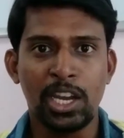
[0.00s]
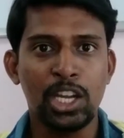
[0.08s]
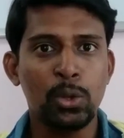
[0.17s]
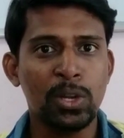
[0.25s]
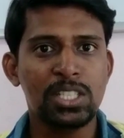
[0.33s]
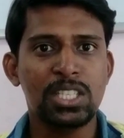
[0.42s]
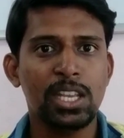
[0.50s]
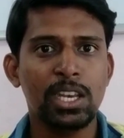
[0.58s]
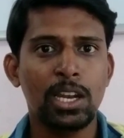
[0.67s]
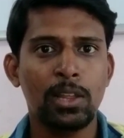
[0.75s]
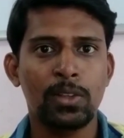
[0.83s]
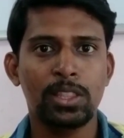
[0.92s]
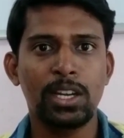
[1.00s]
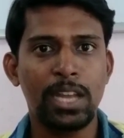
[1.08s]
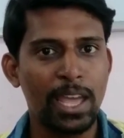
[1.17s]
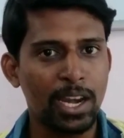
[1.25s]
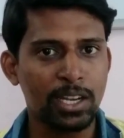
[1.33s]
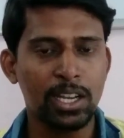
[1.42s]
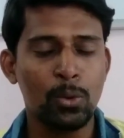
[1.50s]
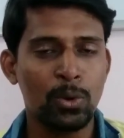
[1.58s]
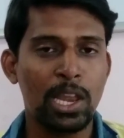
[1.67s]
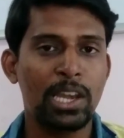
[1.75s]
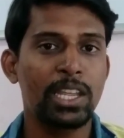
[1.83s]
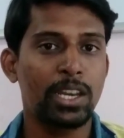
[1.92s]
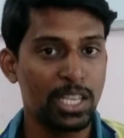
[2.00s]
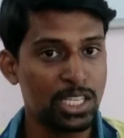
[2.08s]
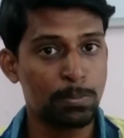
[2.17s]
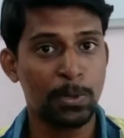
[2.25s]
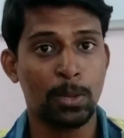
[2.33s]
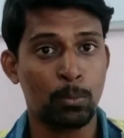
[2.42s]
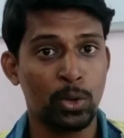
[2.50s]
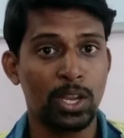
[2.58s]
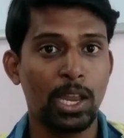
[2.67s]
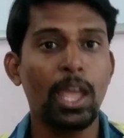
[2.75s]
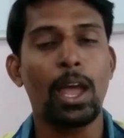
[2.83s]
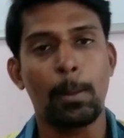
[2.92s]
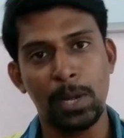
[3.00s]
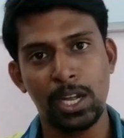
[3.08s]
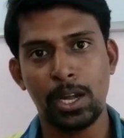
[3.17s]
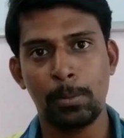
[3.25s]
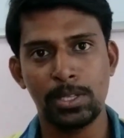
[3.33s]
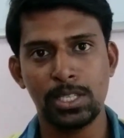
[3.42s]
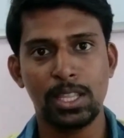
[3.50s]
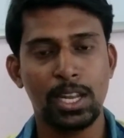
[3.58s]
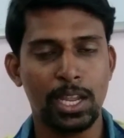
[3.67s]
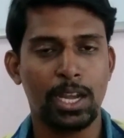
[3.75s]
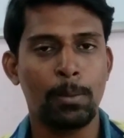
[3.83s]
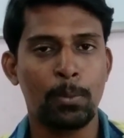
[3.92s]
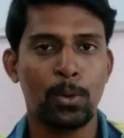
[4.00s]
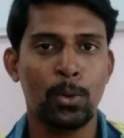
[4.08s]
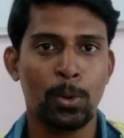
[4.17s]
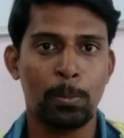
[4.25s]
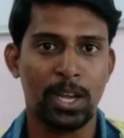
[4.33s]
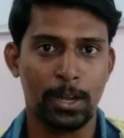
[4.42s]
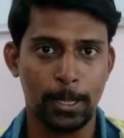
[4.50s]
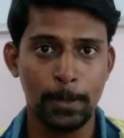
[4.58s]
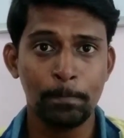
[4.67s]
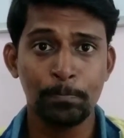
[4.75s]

நெட்ஒர்க் சிக்னலை வந்து டேரெக்டாக உங்களை ரீச் பண்ண முடியல அப்படின்ற பட்சத்தில் என்ன பண்ணும் அப்படின்னா